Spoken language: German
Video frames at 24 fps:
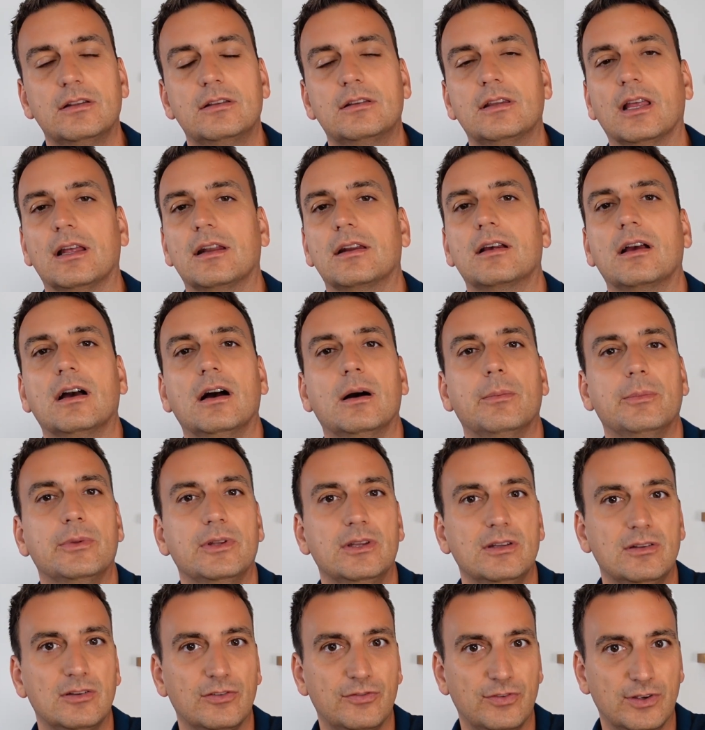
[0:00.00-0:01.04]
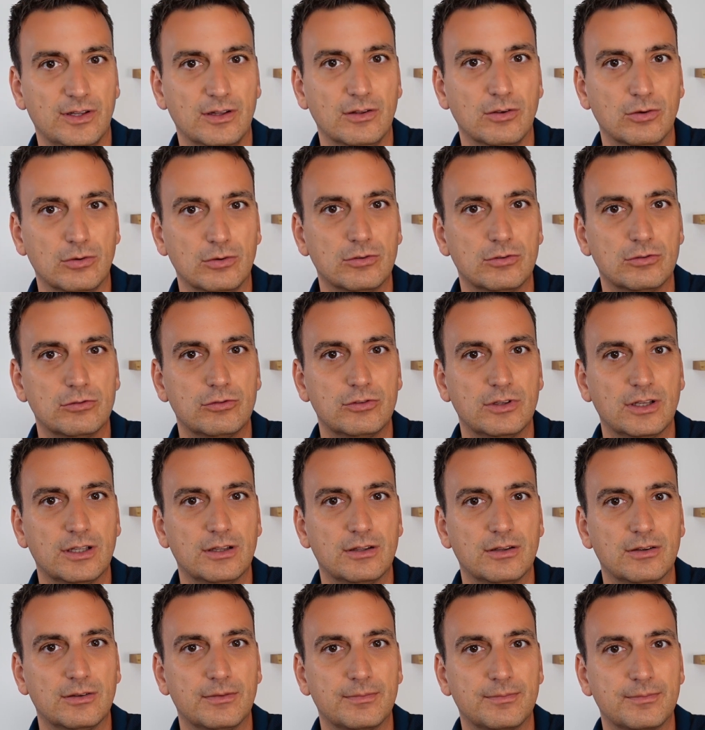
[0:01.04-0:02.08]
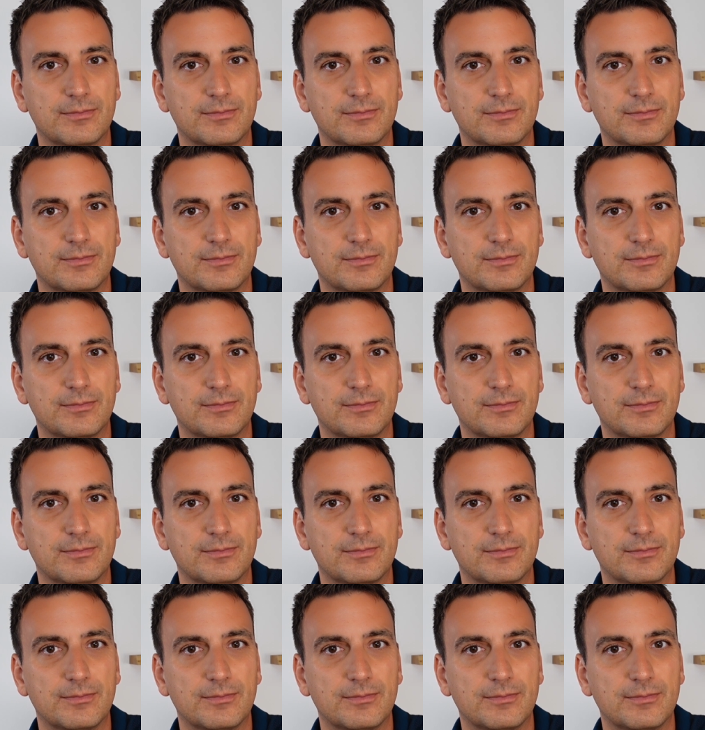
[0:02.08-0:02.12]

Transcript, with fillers: dann kamen diese Veränderungen zustande.